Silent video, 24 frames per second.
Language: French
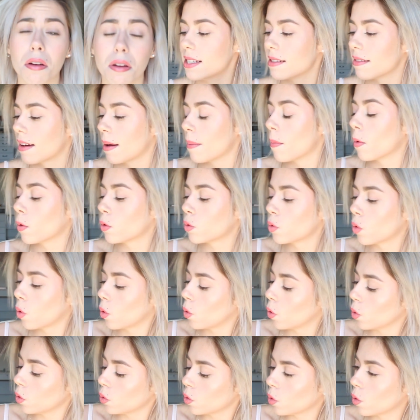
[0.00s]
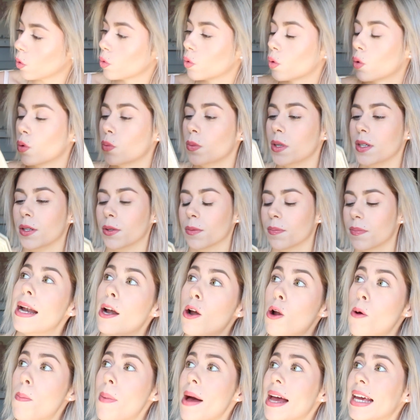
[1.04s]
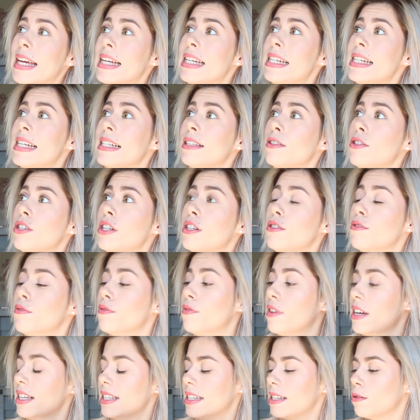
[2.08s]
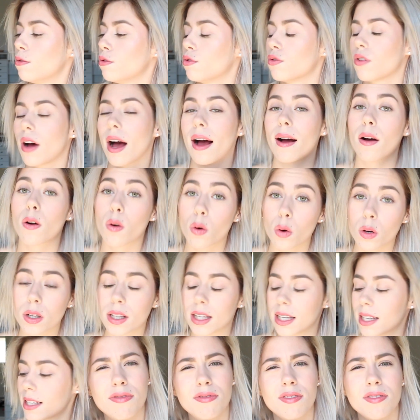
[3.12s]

C'est vraiment trop trop trop mignon. Le packaging de chez Too Faced est toujours à croquer.